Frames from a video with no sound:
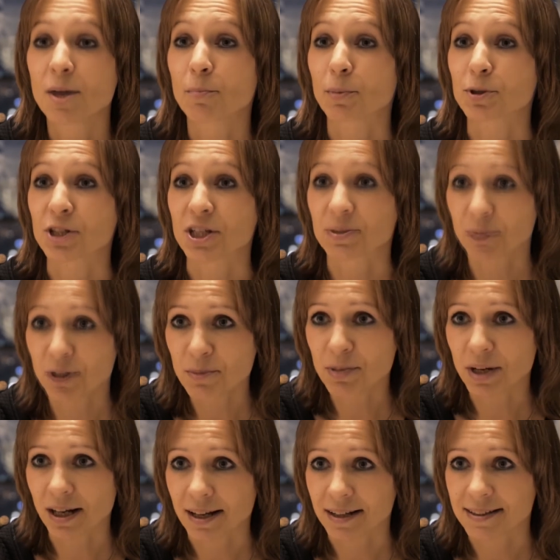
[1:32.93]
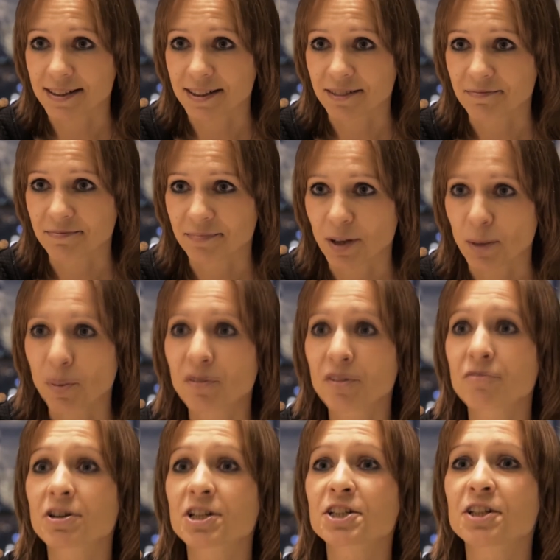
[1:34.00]
Podczas mojej prelekcji
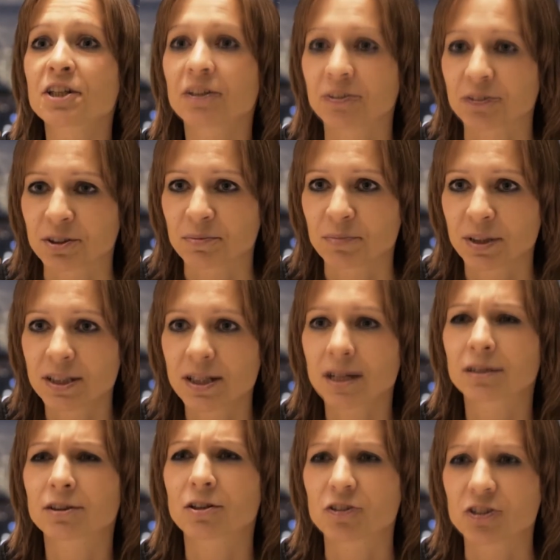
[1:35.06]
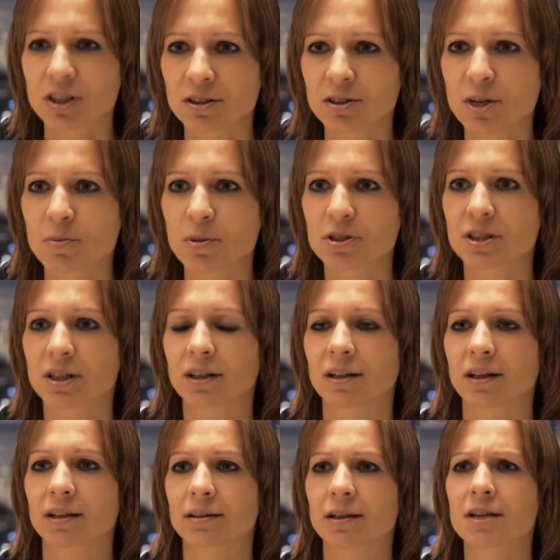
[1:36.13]
opowiem właśnie o tym, jak dotrzeć do emocji
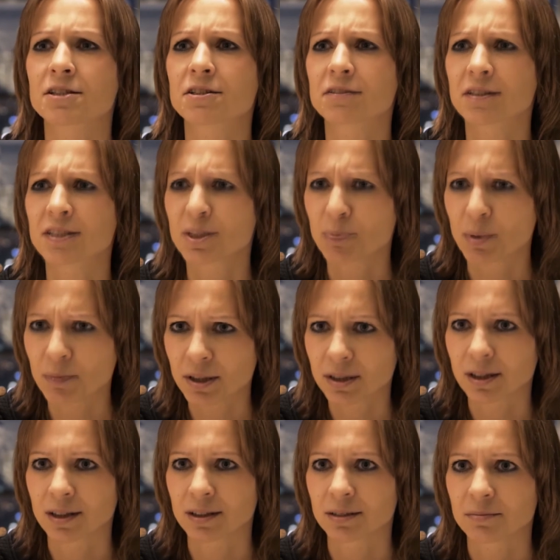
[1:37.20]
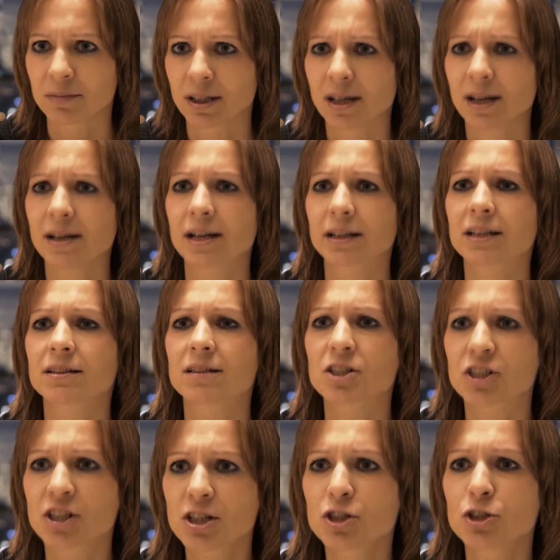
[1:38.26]
klienta i zostać zapamiętanym, jakich
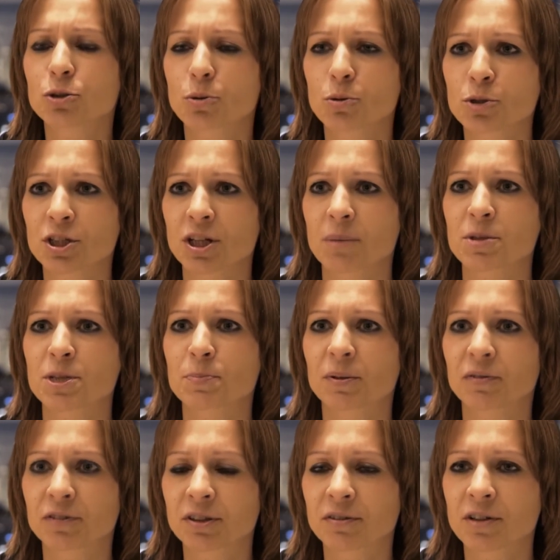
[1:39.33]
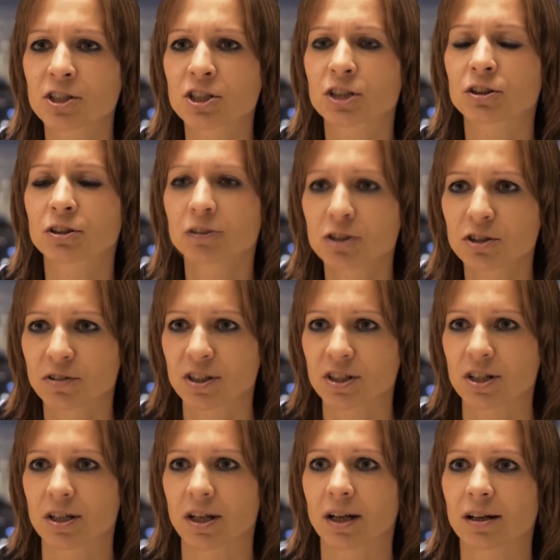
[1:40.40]
narzędzi użyć, aby spowodować, że to
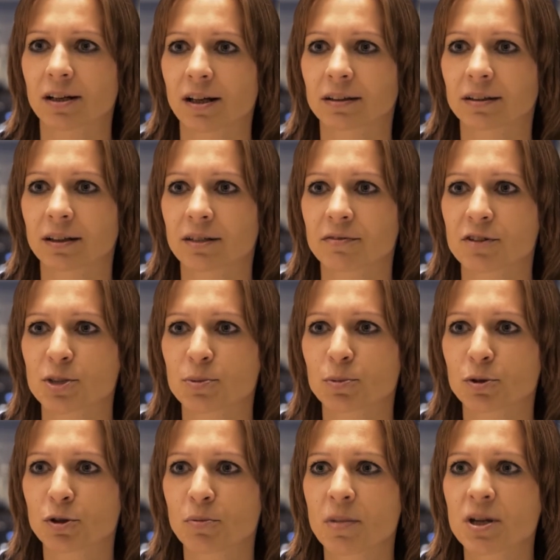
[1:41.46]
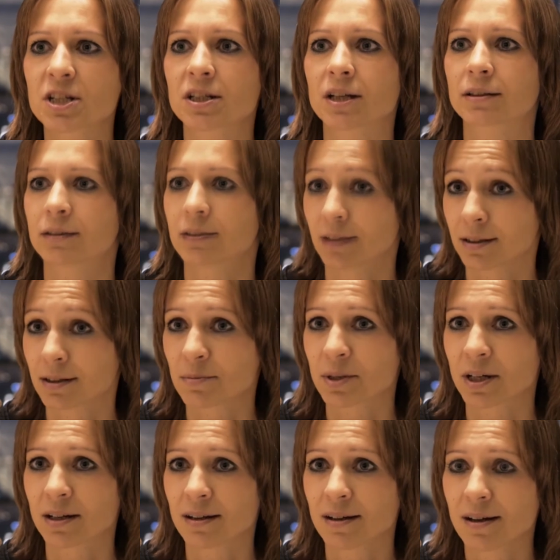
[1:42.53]
doświadczenie klienta na Facebooku będzie na tyle
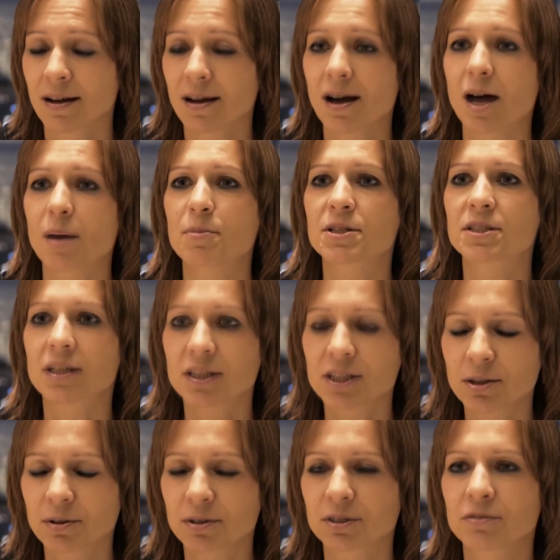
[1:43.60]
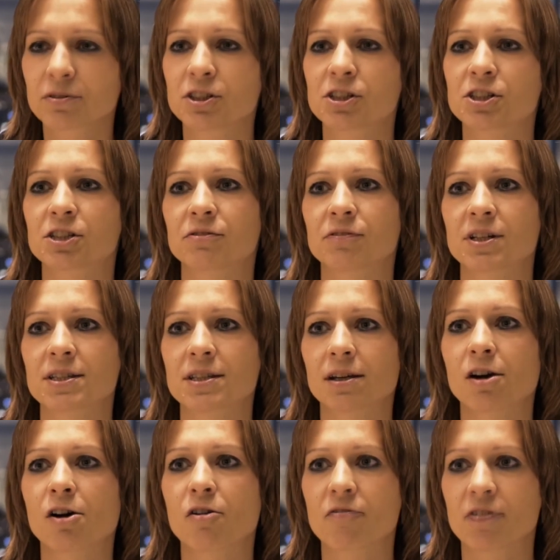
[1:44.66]
dobre, aby zechciał on dowiedzieć się więcej
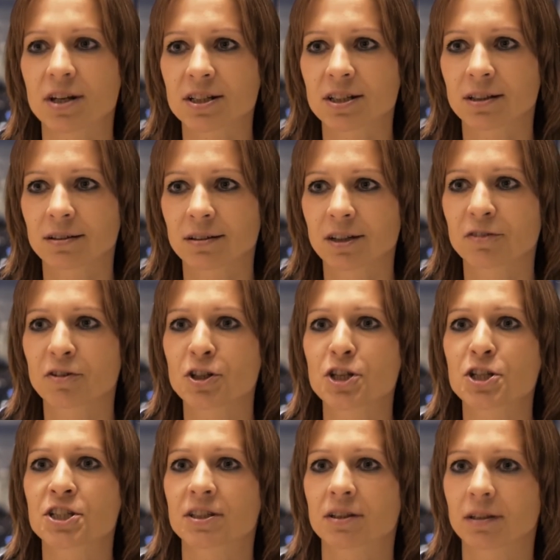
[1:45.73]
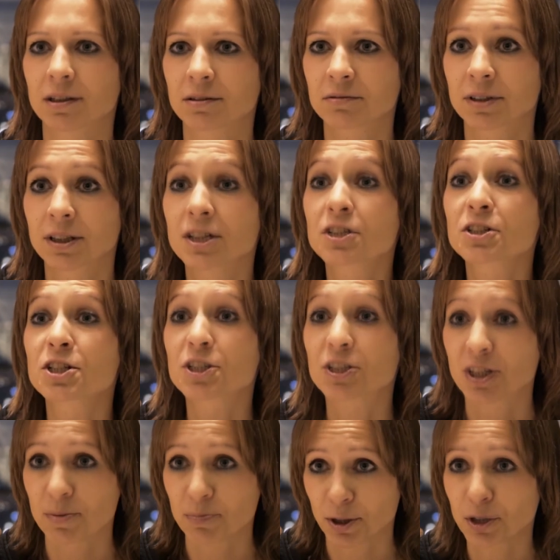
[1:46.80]
o ofercie, odwiedzić stronę czy
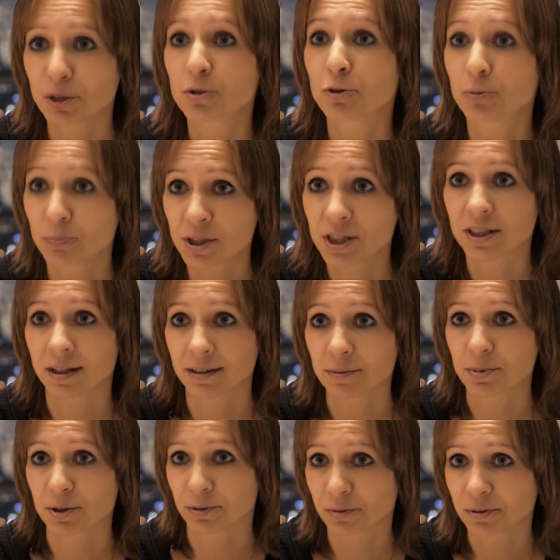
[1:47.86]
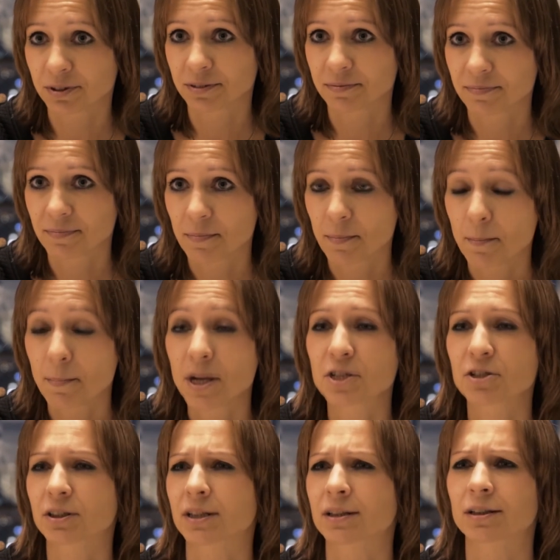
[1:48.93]
sklep i kupić dany produkt.
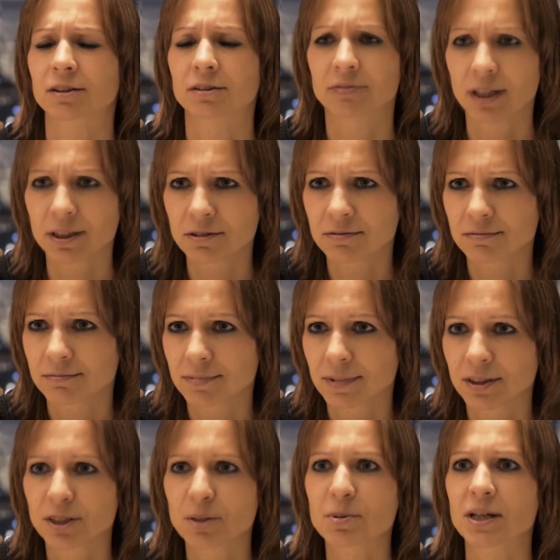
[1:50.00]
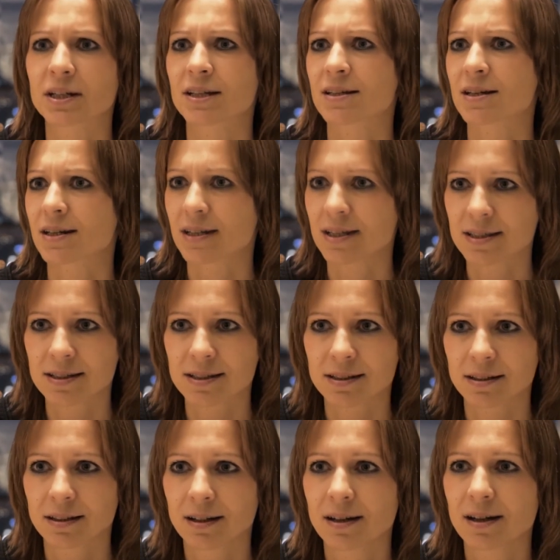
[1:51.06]
Będzie o targetowaniu, dobranej
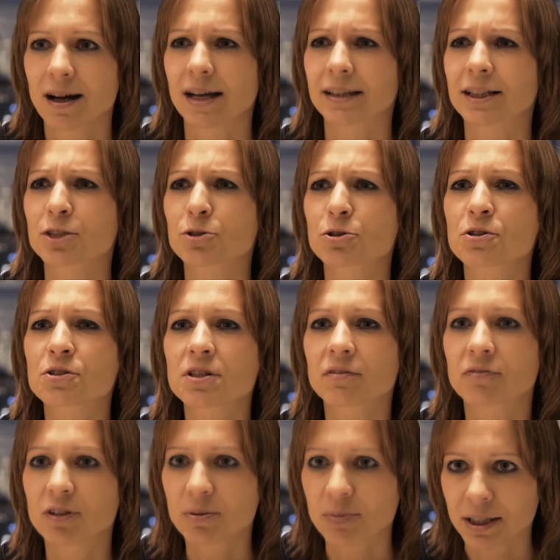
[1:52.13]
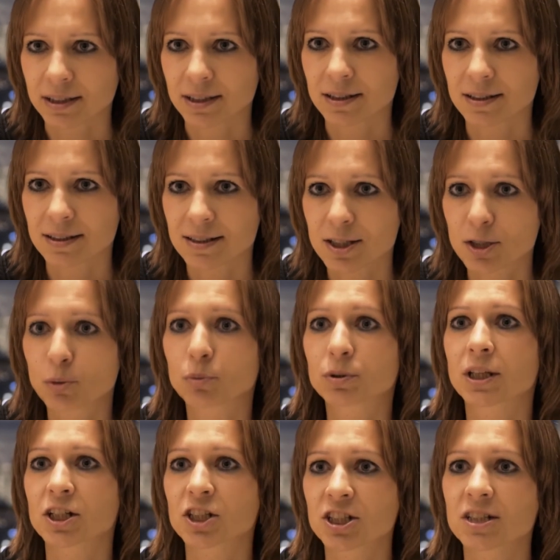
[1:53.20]
narracji, angażujących formatach,
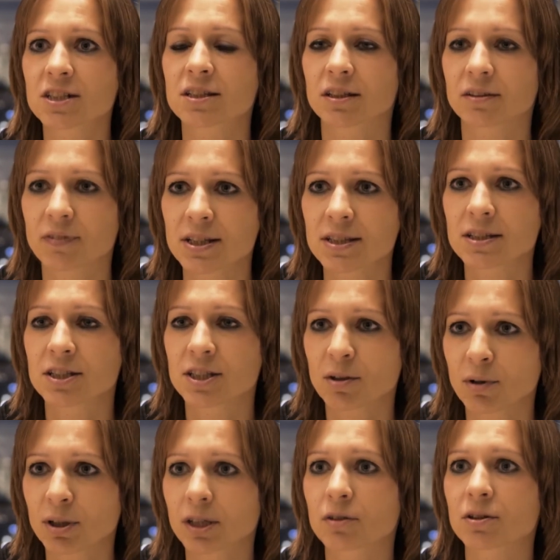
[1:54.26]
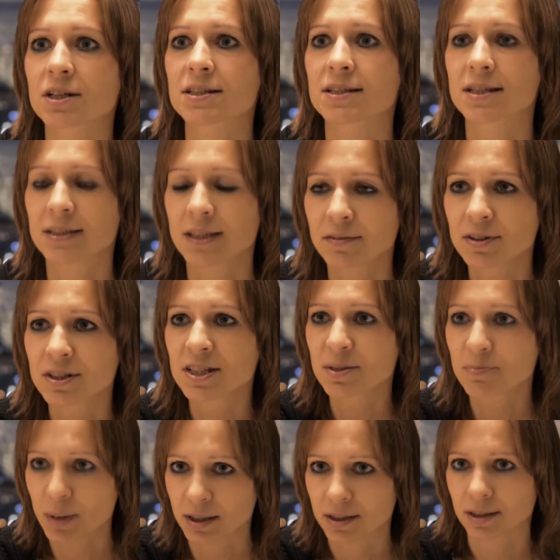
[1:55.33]
skutecznej sekwencji działań oraz zestawie
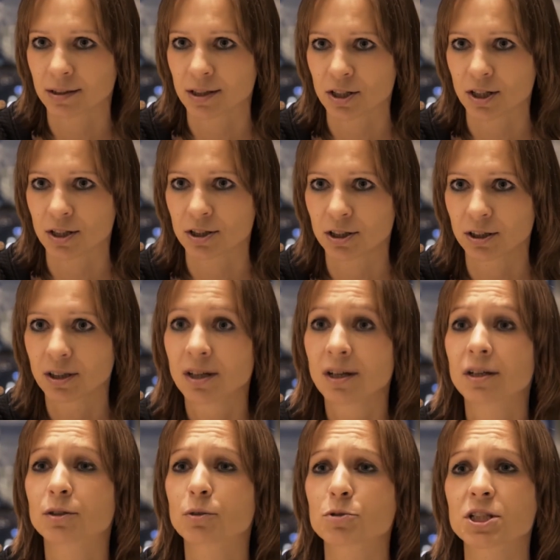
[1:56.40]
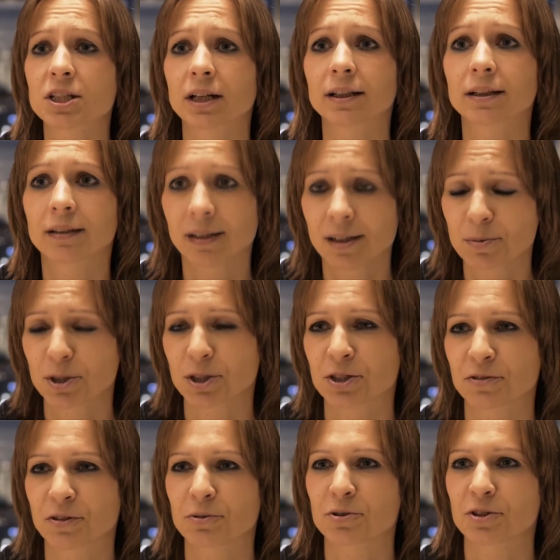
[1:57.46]
niezbędnych narzędzi do uzyskania najlepszego
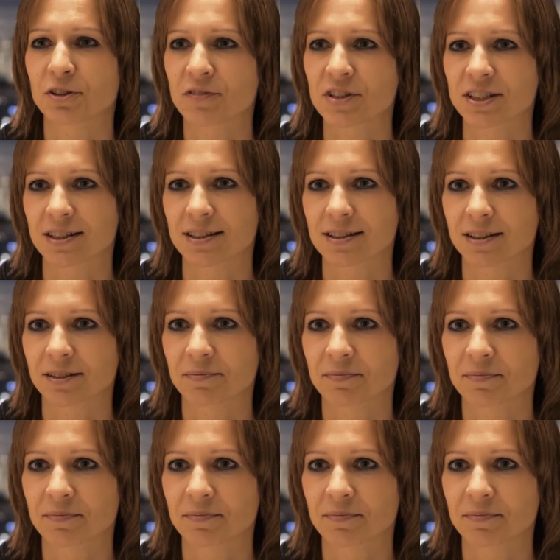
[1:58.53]
zwrotu z inwestycji.